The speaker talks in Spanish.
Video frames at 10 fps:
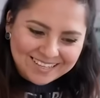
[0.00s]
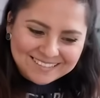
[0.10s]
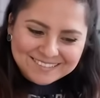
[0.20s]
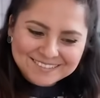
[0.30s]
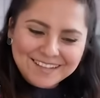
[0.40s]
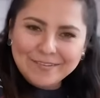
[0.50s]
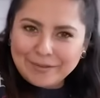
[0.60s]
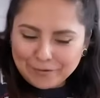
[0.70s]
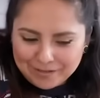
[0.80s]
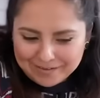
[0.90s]
Y este es a lo
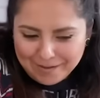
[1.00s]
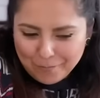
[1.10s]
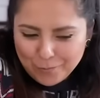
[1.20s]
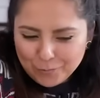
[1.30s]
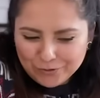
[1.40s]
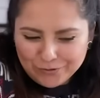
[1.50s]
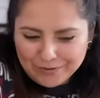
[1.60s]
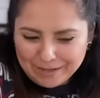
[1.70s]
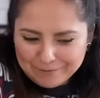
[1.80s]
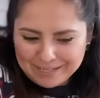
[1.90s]
que yo le llamo un
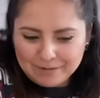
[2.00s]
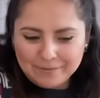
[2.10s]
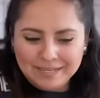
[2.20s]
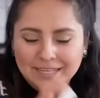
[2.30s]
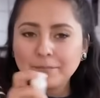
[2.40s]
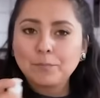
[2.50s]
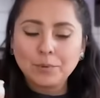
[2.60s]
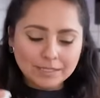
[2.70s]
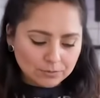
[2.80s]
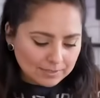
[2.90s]
toque brilli brilli.
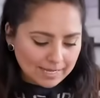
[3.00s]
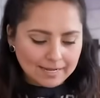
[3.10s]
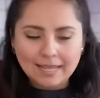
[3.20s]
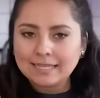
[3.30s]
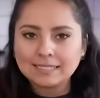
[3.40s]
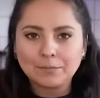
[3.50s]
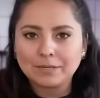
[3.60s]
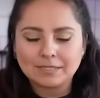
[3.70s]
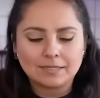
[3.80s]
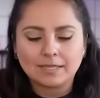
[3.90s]
Puedes usar esta
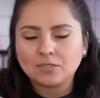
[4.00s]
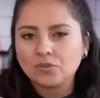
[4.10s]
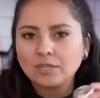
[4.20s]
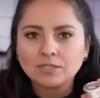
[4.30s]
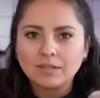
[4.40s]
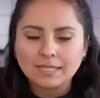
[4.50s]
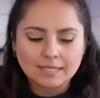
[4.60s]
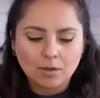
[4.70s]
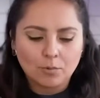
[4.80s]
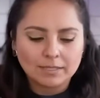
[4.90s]
presentación, que son
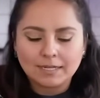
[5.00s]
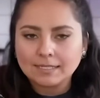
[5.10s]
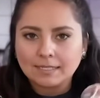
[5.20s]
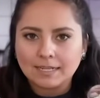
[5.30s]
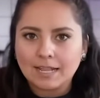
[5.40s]
las que encuentras